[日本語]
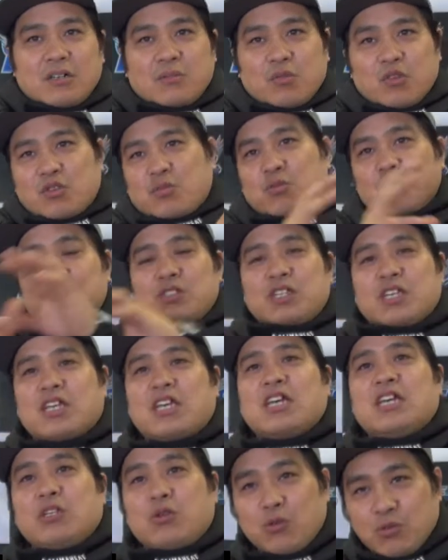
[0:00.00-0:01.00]
ん、僕も
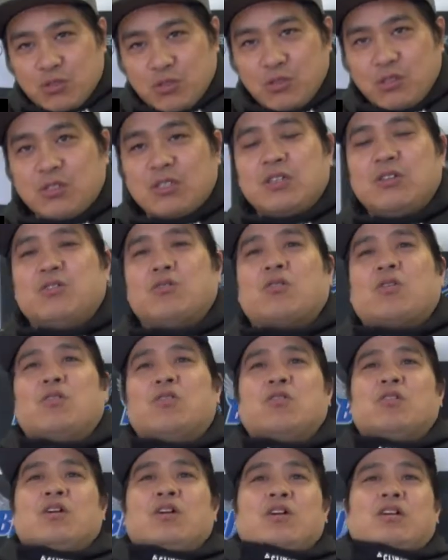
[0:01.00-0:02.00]
席移動するっていう
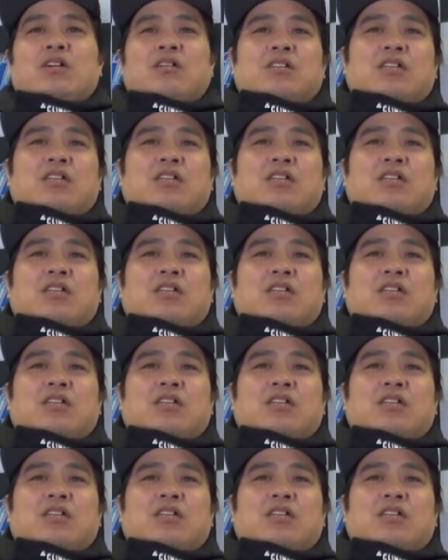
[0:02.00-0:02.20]
の